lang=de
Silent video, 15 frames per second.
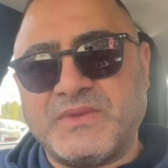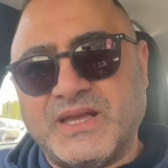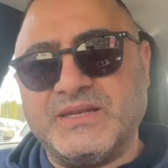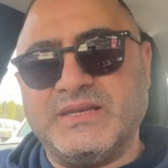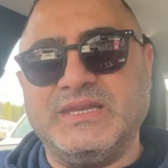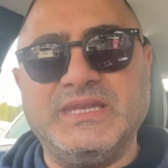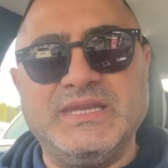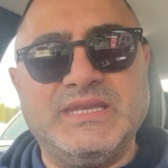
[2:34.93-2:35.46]

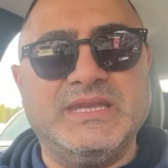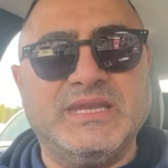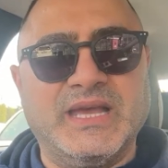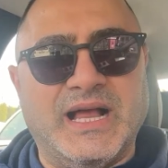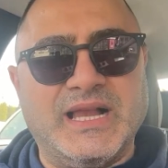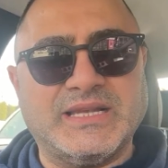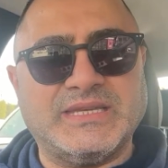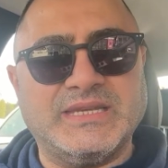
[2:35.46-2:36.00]
Die, die
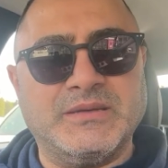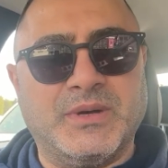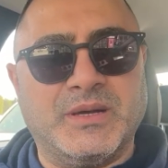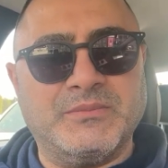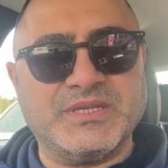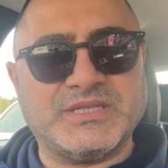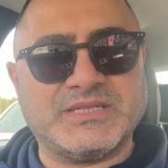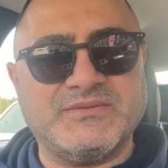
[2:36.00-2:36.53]
halt dir mal ein
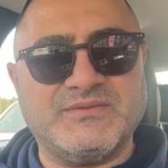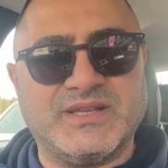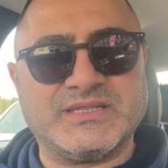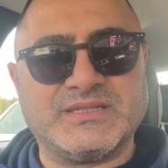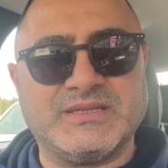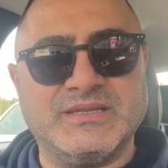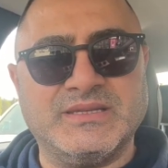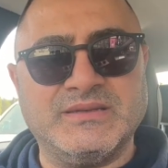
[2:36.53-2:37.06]
bisschen
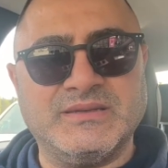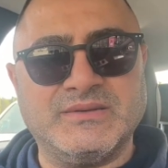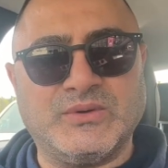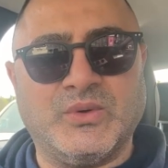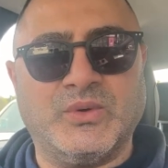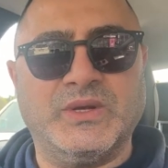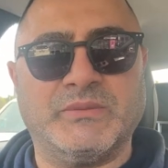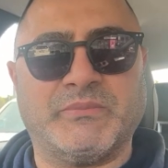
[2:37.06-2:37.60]
was äh,
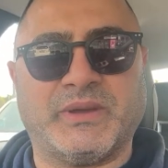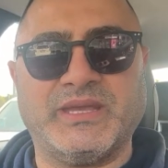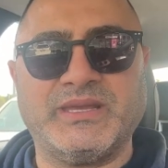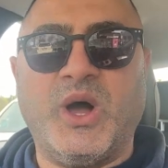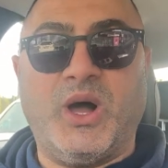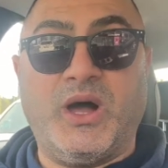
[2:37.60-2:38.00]
Kohle bringt.